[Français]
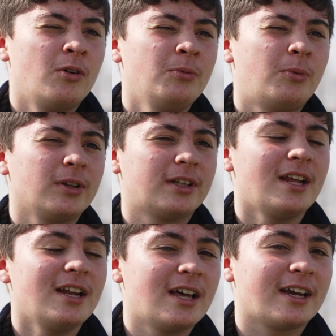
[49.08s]

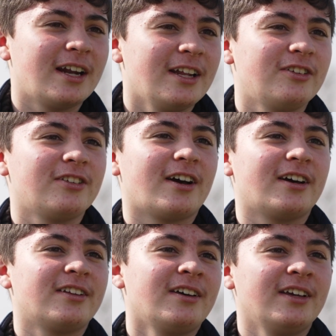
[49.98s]
Haute-Bretagne, la galette de
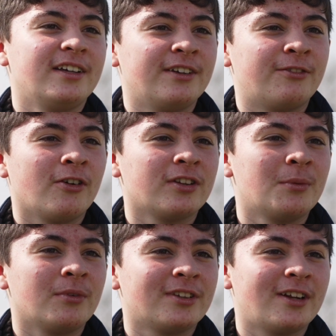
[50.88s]
sarrasin est
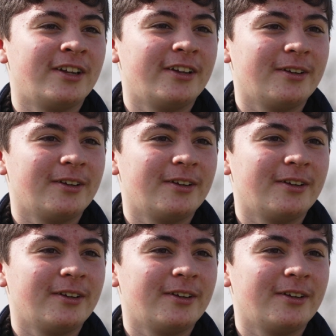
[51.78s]
forcément salée.